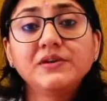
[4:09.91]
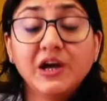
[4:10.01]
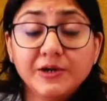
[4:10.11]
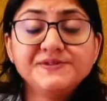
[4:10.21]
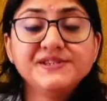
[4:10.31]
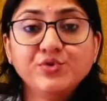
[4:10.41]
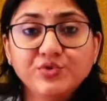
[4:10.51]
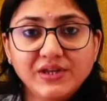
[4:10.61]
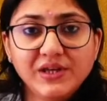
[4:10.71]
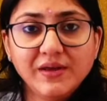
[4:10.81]
गर्भ से
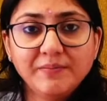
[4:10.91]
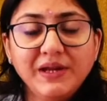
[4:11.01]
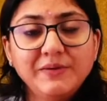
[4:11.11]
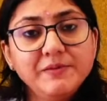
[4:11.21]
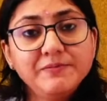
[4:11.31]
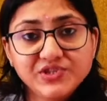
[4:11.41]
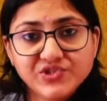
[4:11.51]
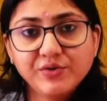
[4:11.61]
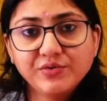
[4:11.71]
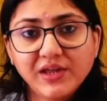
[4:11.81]
होती हैं पेट में
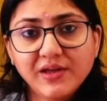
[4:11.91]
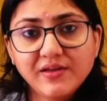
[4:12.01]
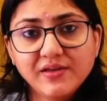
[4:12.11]
बच्चा होता है